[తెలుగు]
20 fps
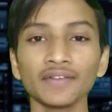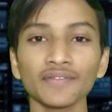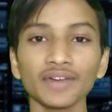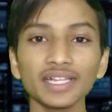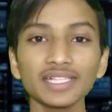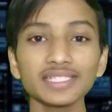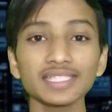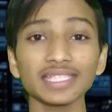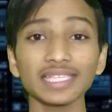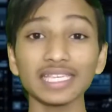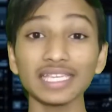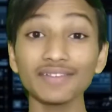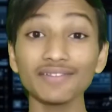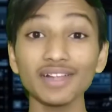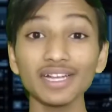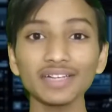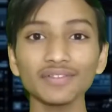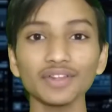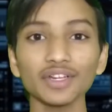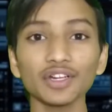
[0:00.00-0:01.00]
ఫ్రెండ్స్ ఈ
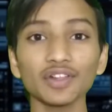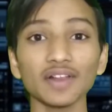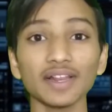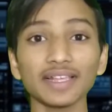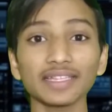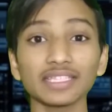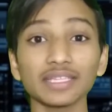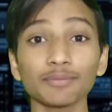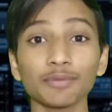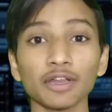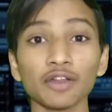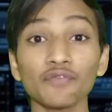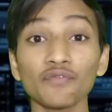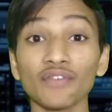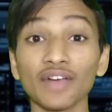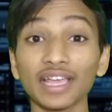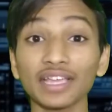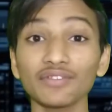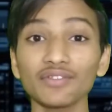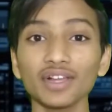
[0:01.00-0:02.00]
వాళ్ళ వీడియోలో అయితే మనం
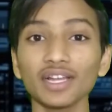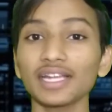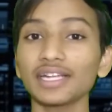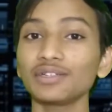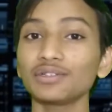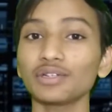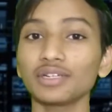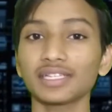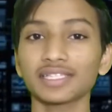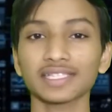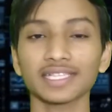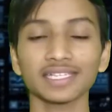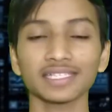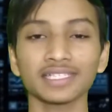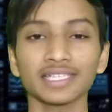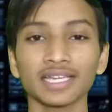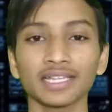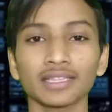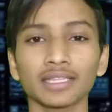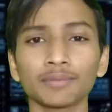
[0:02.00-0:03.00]
ఫైర్ వాల్ ఏంటో
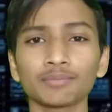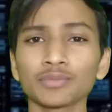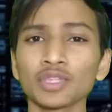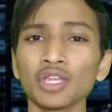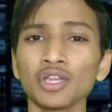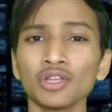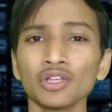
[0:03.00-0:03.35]
డిస్కస్ చేద్దాం